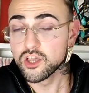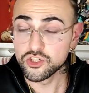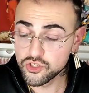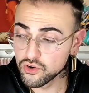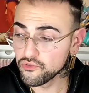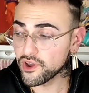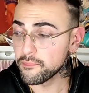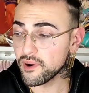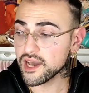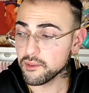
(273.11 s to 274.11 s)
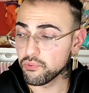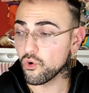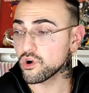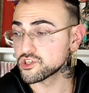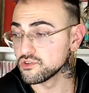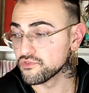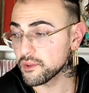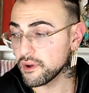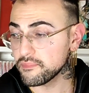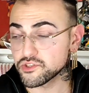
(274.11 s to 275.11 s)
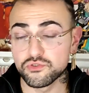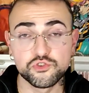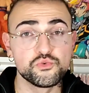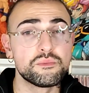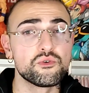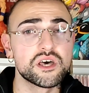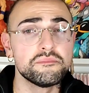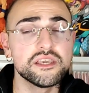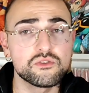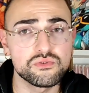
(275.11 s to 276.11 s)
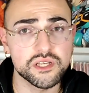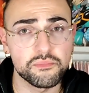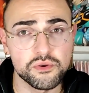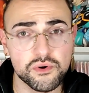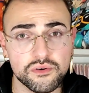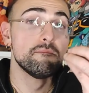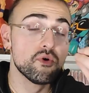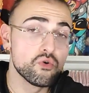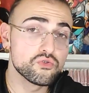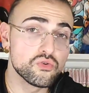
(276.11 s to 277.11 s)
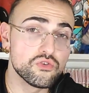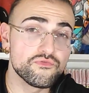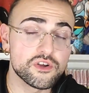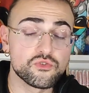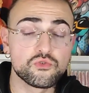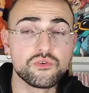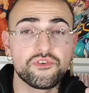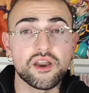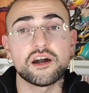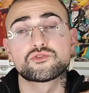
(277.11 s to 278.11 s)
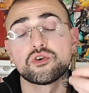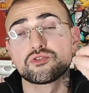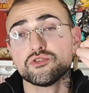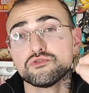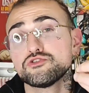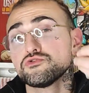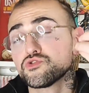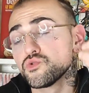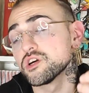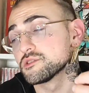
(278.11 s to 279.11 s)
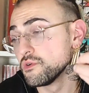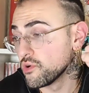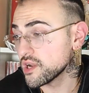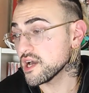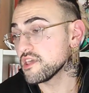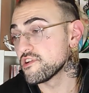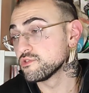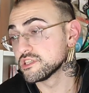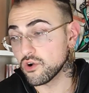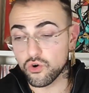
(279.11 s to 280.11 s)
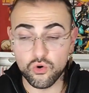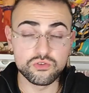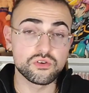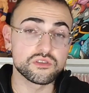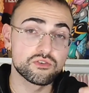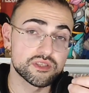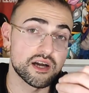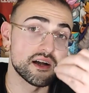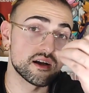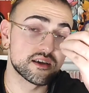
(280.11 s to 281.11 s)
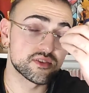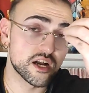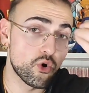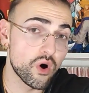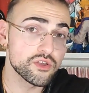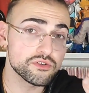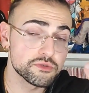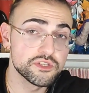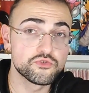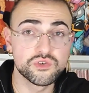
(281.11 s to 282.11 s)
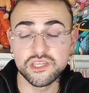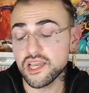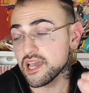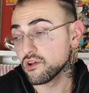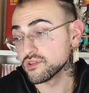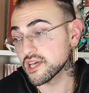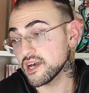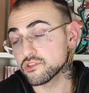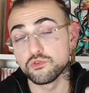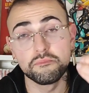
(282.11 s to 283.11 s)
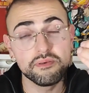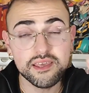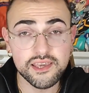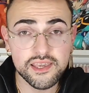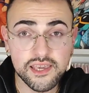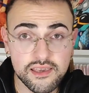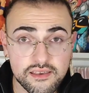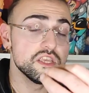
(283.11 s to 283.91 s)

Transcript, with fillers: Je ne le ferai pas, et pourquoi je ne le ferai pas Parce que tu es mon ami, tout simplement. Boruto va donc lui faire un talk no jutsu à ce moment-là, et va lui dire en gros que ta, que ta croyance, Mitsuki, elle est en train de bégayer.